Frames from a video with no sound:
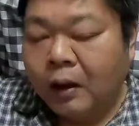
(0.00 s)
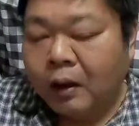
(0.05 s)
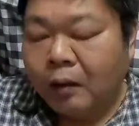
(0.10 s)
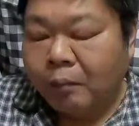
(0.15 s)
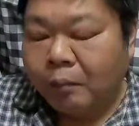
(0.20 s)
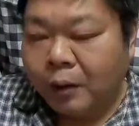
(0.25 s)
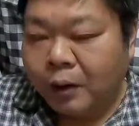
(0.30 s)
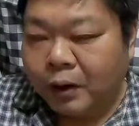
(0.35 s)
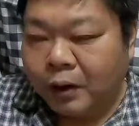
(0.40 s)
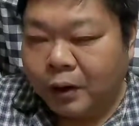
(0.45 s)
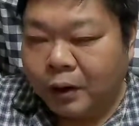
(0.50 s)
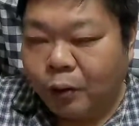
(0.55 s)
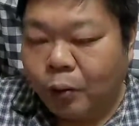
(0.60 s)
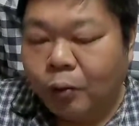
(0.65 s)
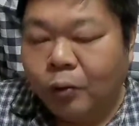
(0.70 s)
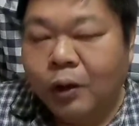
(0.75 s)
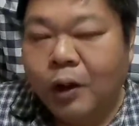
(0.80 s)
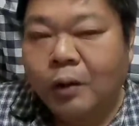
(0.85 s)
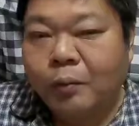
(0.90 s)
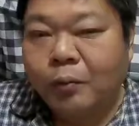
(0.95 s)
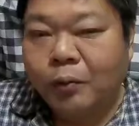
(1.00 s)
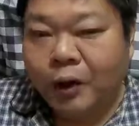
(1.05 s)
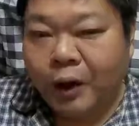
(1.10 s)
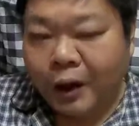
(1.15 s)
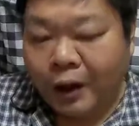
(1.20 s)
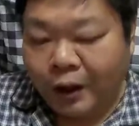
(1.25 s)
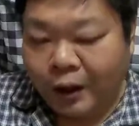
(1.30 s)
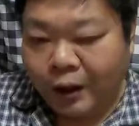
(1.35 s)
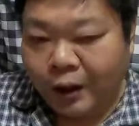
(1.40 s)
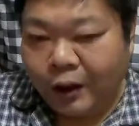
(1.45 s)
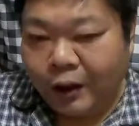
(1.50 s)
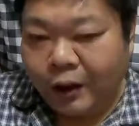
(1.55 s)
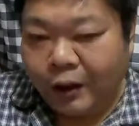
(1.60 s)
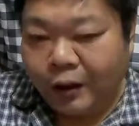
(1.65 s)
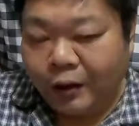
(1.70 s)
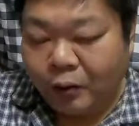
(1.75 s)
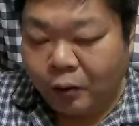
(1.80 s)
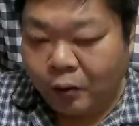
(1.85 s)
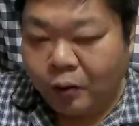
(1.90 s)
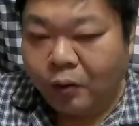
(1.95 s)
完璧に国内向け
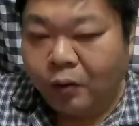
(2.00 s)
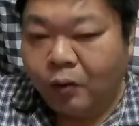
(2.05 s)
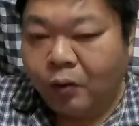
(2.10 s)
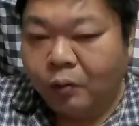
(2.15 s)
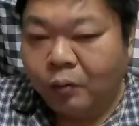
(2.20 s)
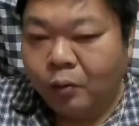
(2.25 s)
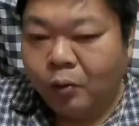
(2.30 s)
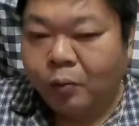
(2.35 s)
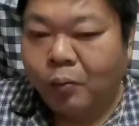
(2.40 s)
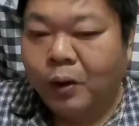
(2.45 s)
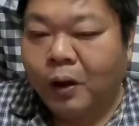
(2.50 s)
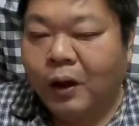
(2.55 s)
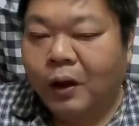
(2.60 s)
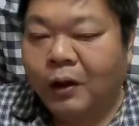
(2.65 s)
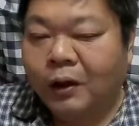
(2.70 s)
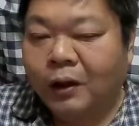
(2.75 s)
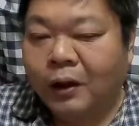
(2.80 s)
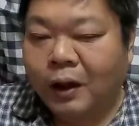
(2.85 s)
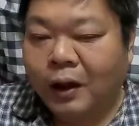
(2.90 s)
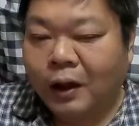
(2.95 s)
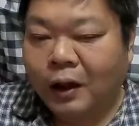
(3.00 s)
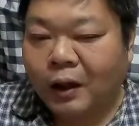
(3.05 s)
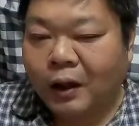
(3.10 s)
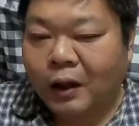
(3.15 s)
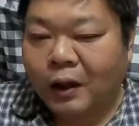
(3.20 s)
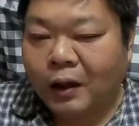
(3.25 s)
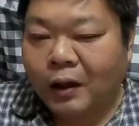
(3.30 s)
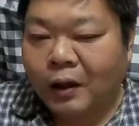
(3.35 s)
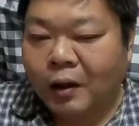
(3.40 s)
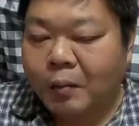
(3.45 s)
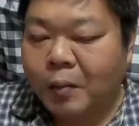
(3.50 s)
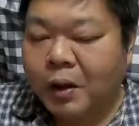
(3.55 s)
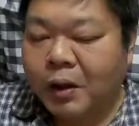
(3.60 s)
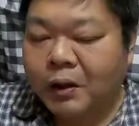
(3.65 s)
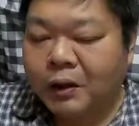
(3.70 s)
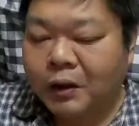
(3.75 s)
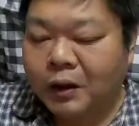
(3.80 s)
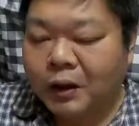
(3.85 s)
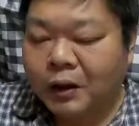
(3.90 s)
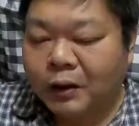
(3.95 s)
のプロパガンダ
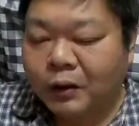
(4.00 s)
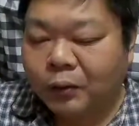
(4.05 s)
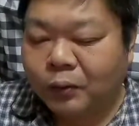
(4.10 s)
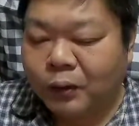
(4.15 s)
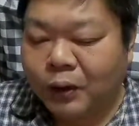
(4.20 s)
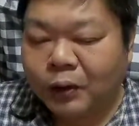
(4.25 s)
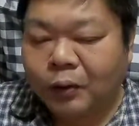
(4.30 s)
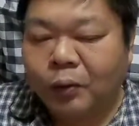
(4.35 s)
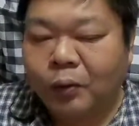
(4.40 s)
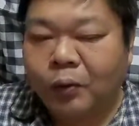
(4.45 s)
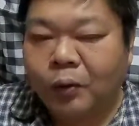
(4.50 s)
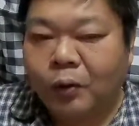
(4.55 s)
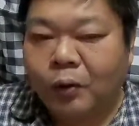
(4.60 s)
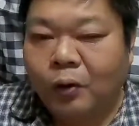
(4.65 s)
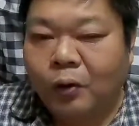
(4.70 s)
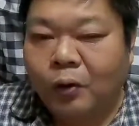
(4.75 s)
イメージ映像だと